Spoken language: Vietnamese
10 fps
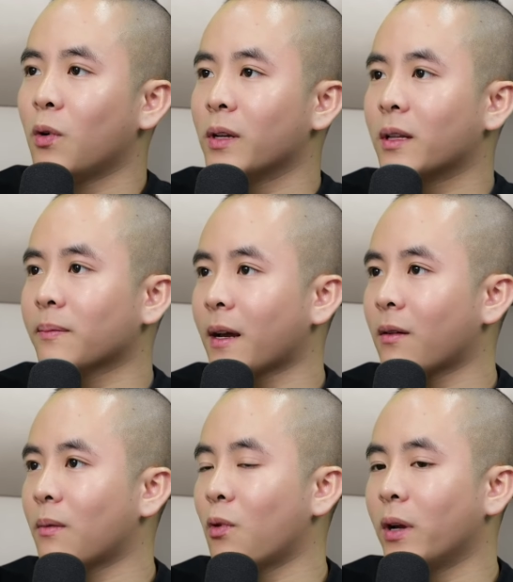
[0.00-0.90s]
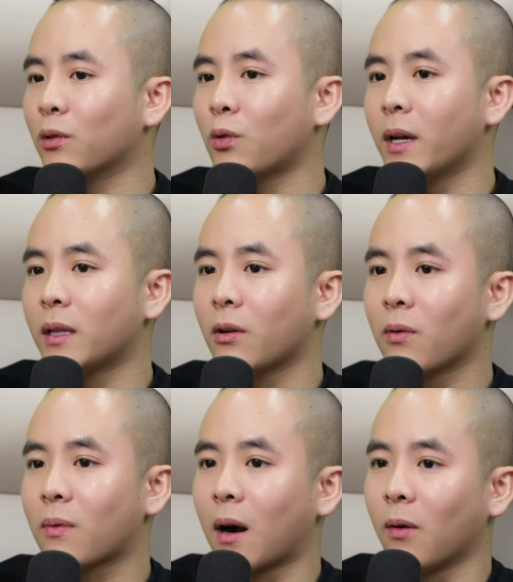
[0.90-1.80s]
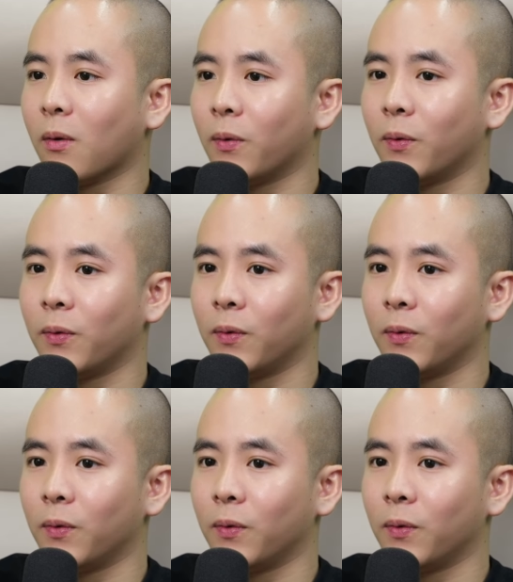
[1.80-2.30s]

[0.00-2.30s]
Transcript: Mô hình tiếp theo là mô hình thuê theo yêu cầu